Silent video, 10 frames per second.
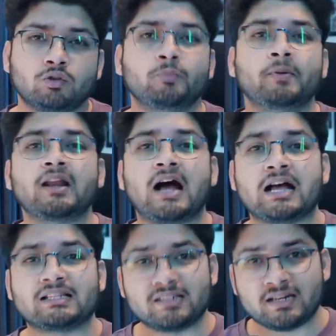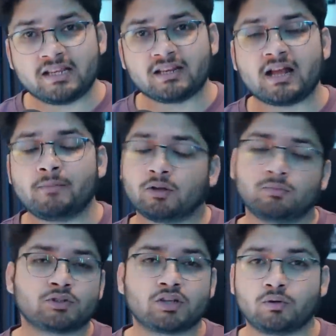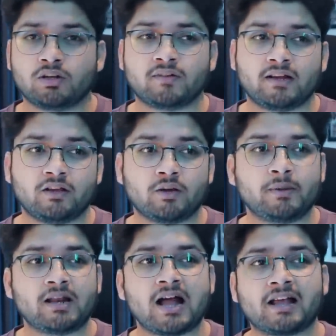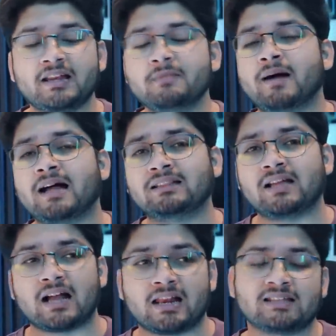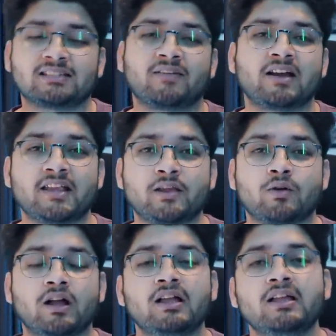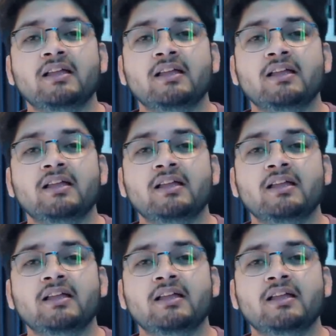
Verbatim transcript: तो फिर आर्सनल की राह बहुत मुश्किल होने वाली है और फिर अगली बात अगला सवाल यही होगा